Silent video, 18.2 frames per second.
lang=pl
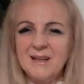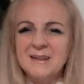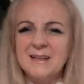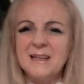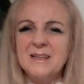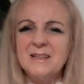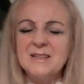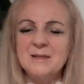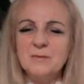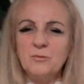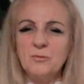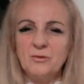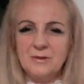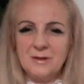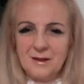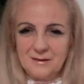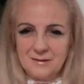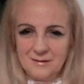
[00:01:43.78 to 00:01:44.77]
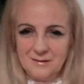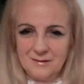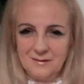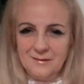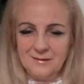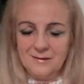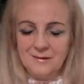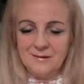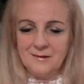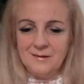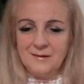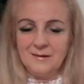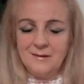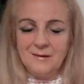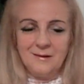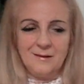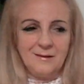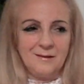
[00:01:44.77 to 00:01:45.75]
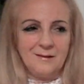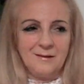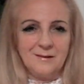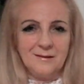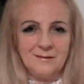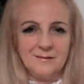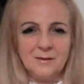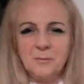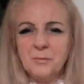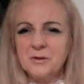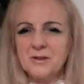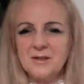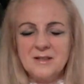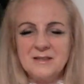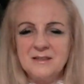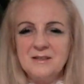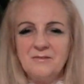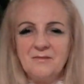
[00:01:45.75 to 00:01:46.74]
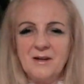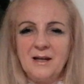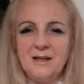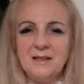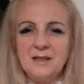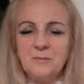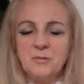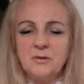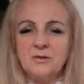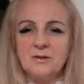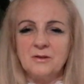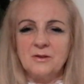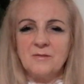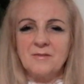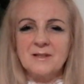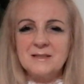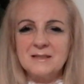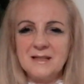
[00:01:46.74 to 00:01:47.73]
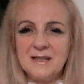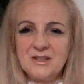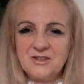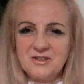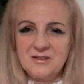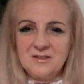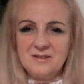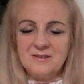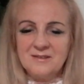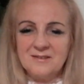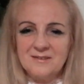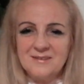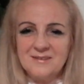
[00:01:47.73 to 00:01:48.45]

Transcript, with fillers: taki smutek. No bo to jest niefajne, bo to do Was leci.